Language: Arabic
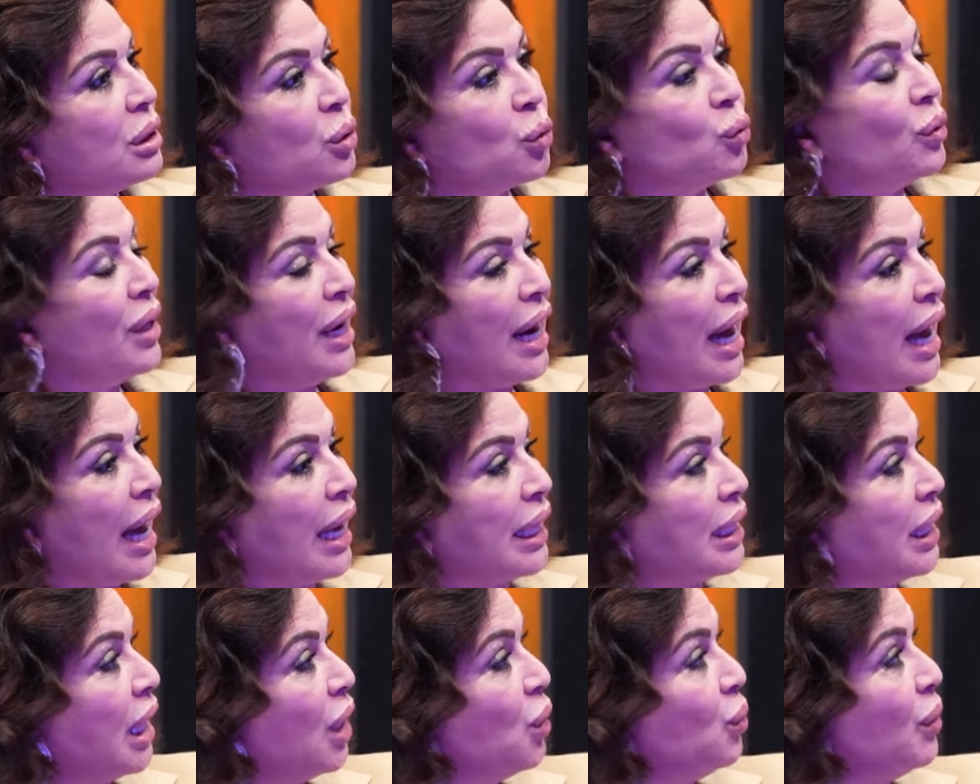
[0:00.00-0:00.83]
ولا
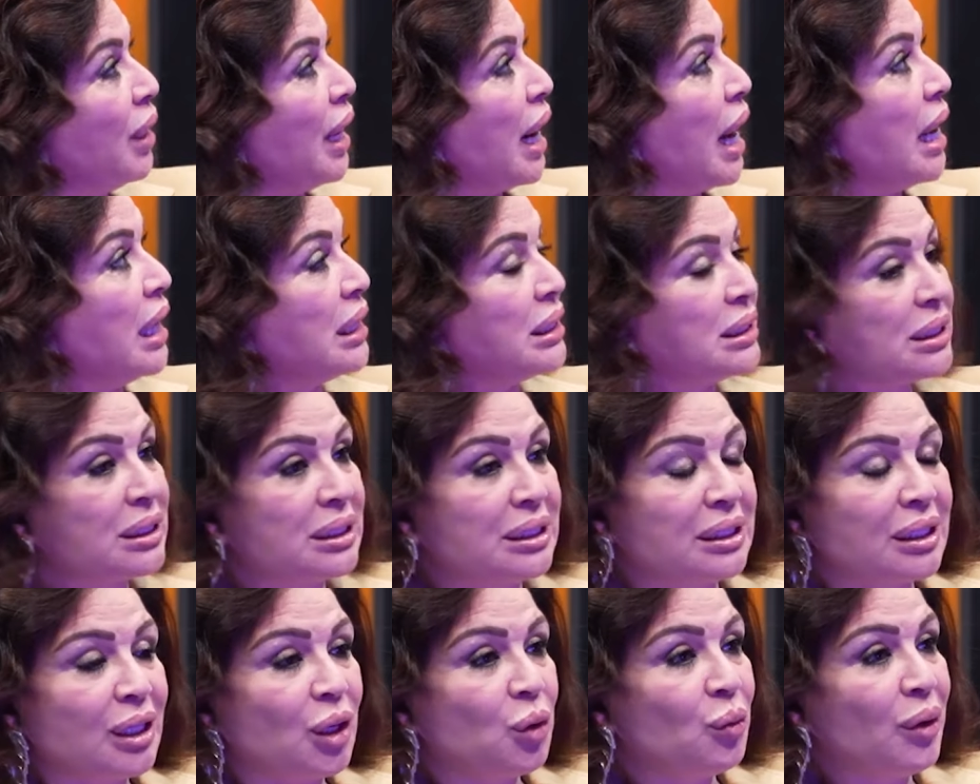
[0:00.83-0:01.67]
حاجة حوار
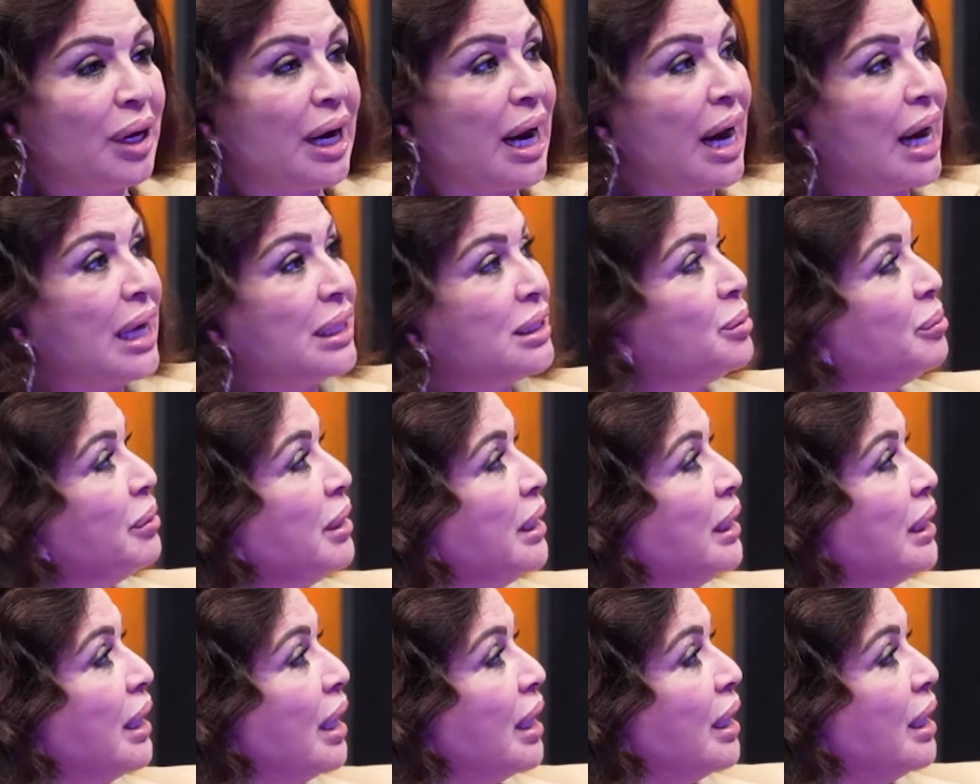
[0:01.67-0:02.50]
عادي حوار عادي
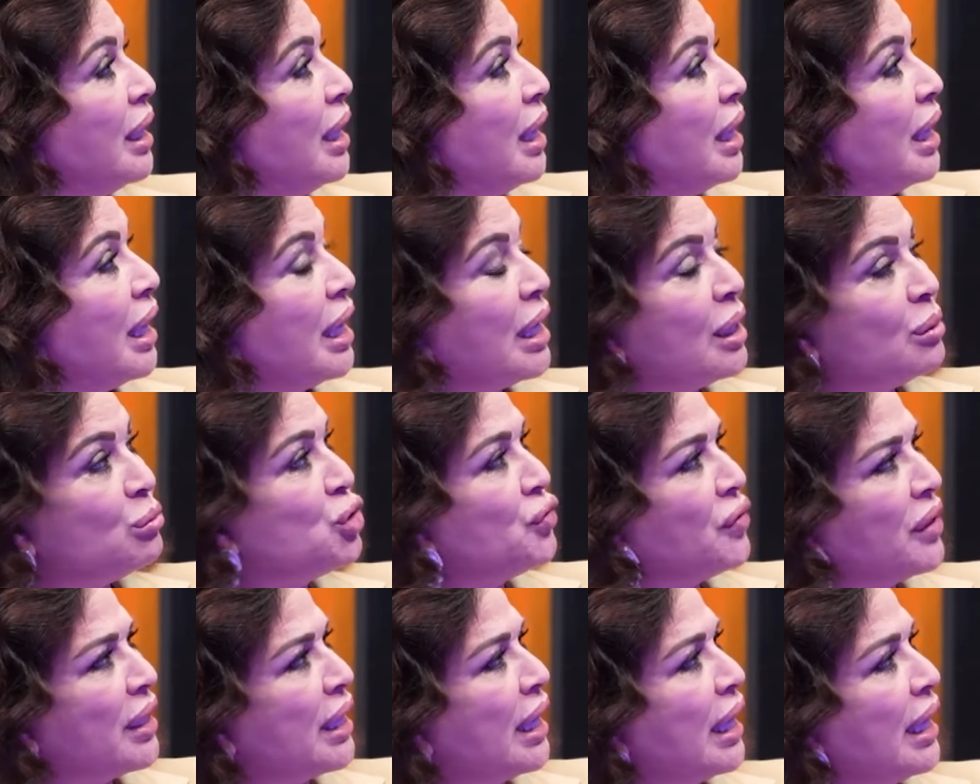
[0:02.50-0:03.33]
بينا انا
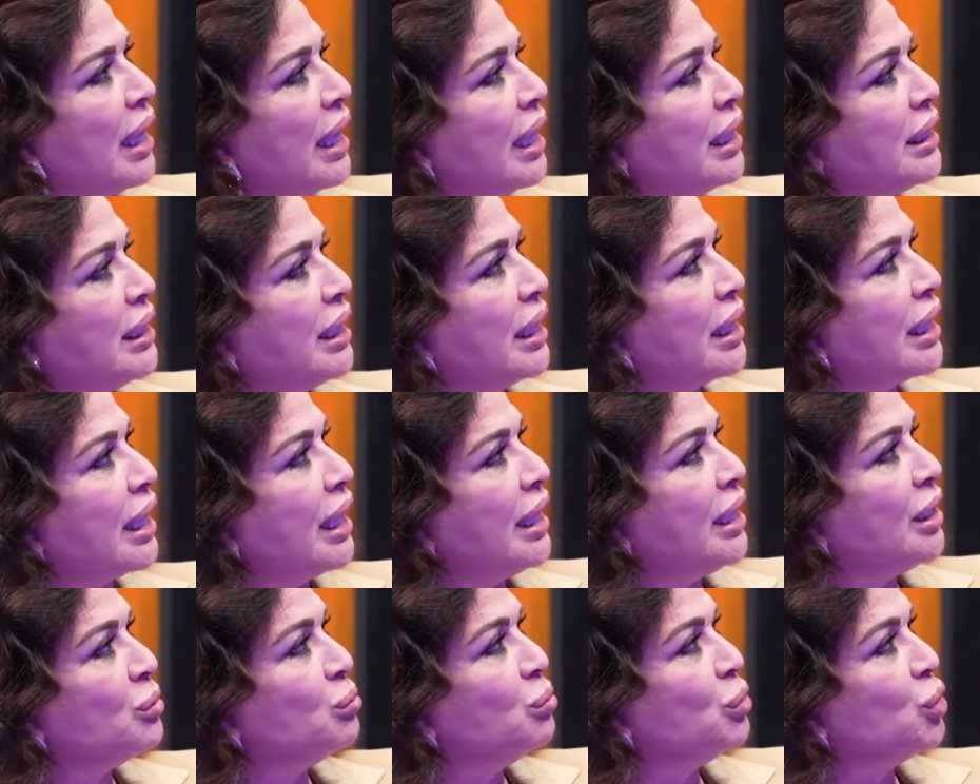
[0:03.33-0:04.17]
مش فاكرة الحقيقة
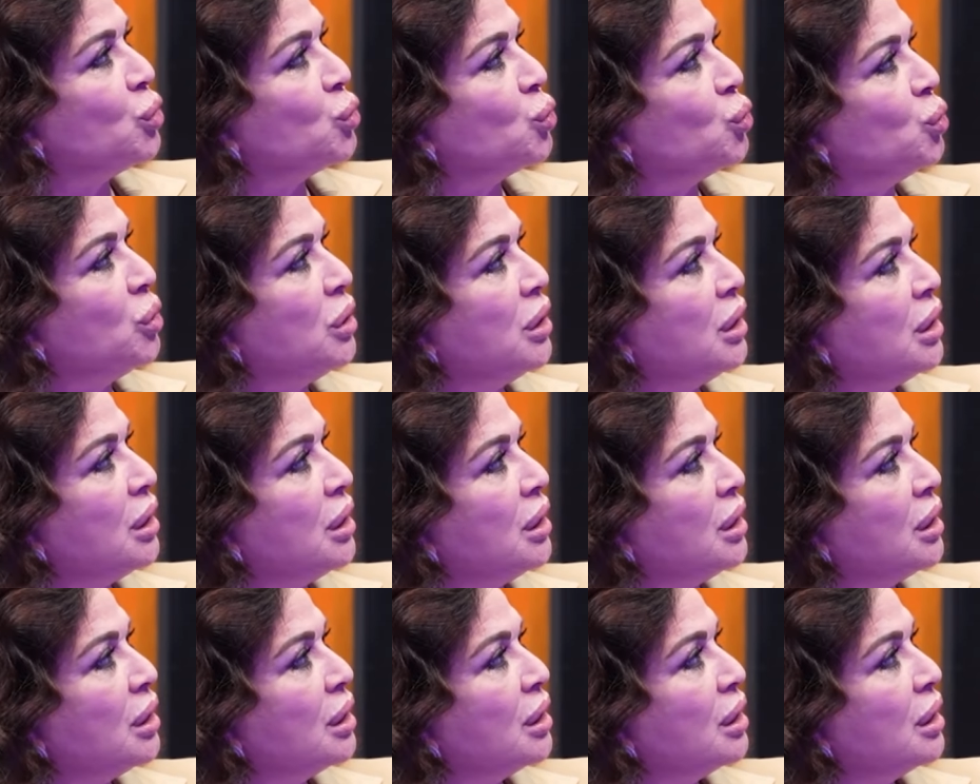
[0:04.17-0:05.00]
كانت بتقول
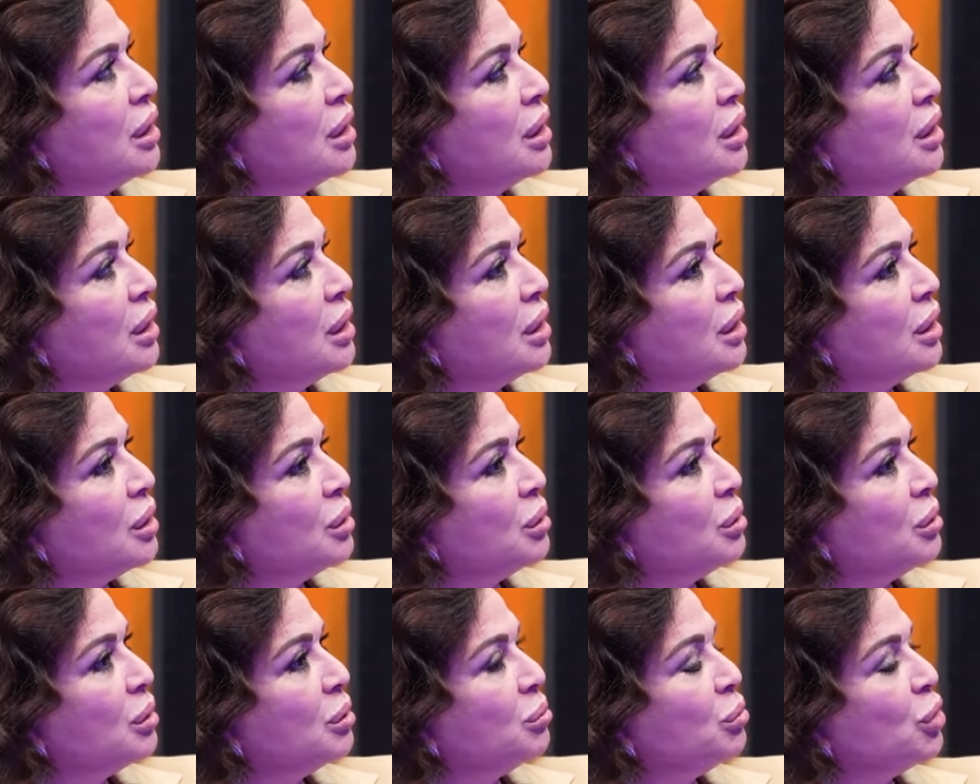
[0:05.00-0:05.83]
ايه
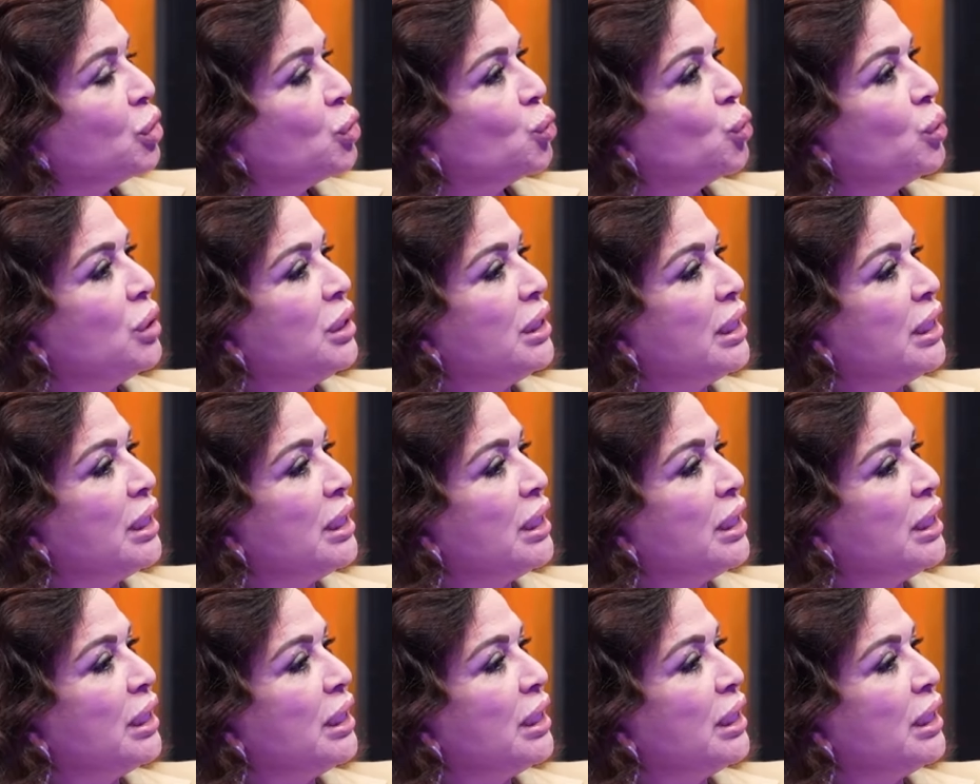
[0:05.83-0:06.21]
بتقول